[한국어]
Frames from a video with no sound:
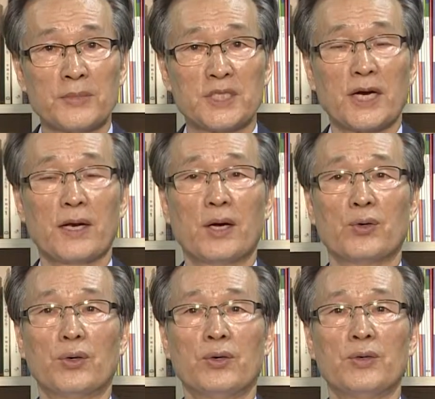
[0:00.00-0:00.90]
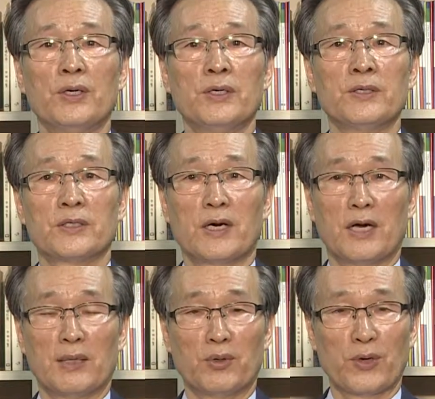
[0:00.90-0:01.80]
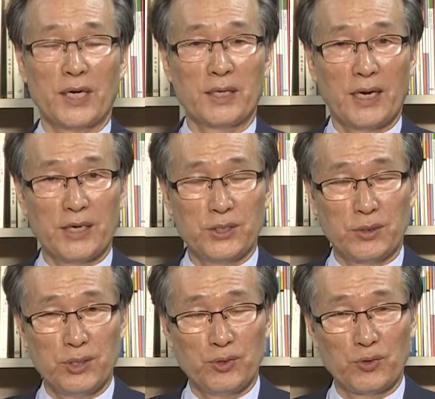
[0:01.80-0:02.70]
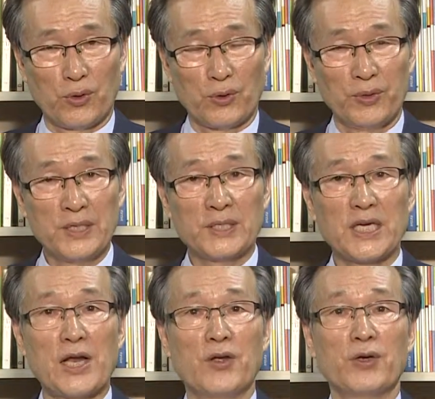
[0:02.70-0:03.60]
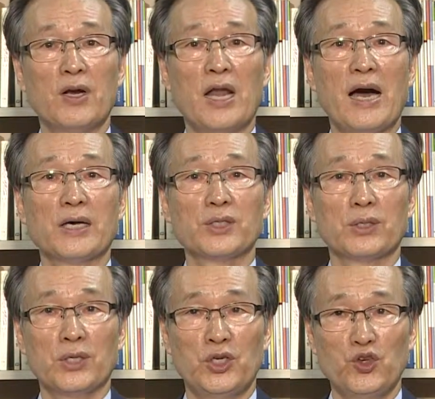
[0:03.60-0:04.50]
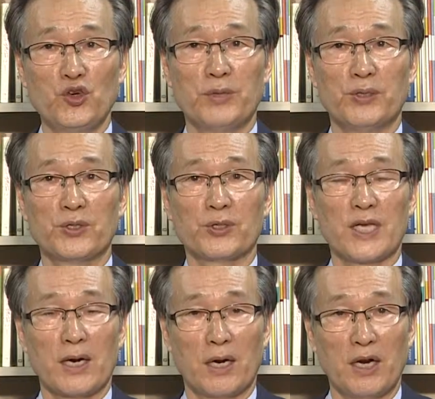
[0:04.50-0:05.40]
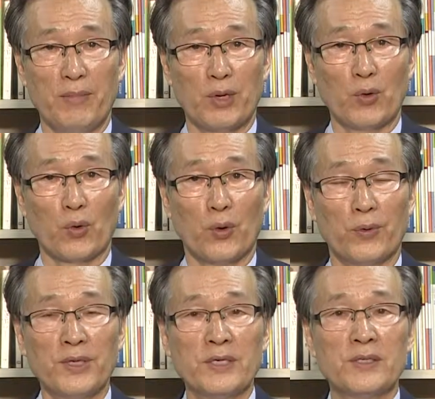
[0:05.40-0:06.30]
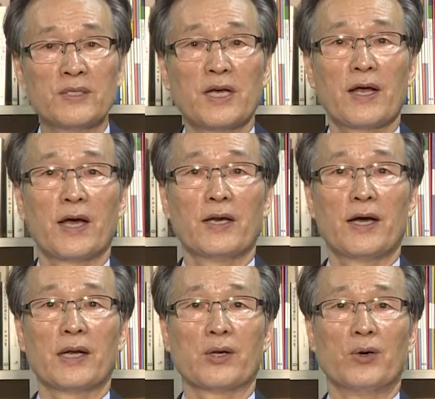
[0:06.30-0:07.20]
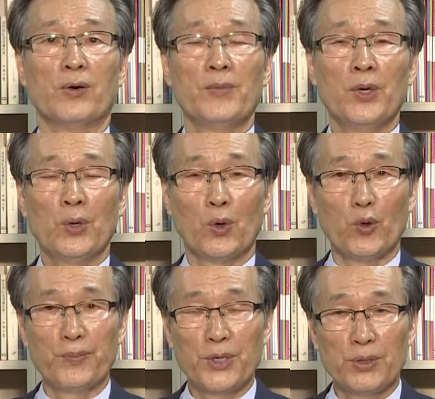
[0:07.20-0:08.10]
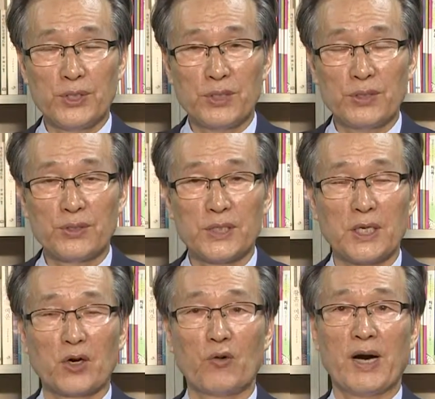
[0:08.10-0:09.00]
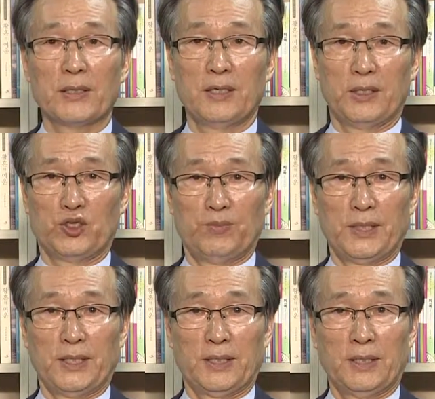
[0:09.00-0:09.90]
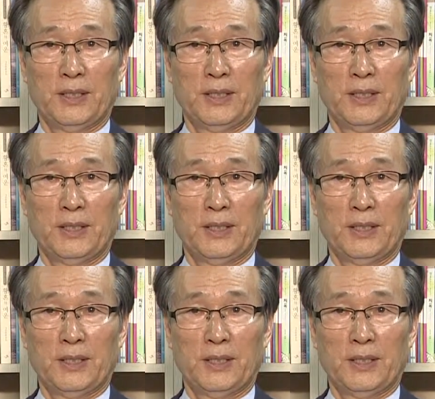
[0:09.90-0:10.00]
잘하고 사랑함으로 한 가정을 이루고 자녀들을 낳아서 키우면서 사랑을 배우고 사랑의 나라로 옮겨지는 것이라고 말을 했습니다.